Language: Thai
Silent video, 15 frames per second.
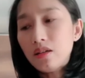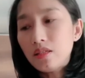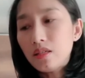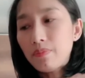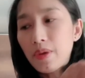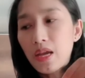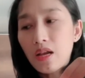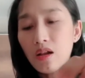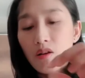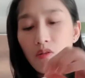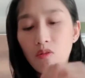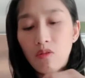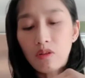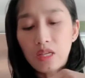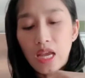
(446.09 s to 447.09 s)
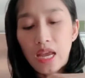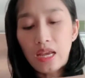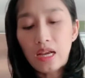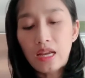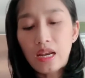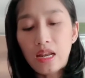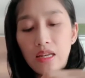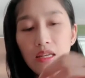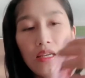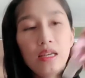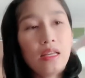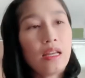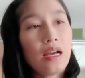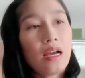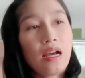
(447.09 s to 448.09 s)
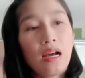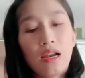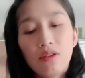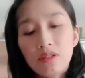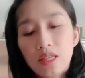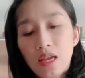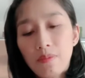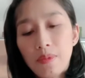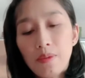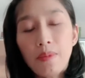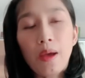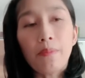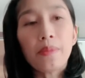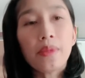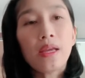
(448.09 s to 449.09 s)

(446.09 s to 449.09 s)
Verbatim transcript: สเปรย์แอลกอฮอล์ใหญ่ขนาดนี้นะคะ เราใส่เป็นแบบ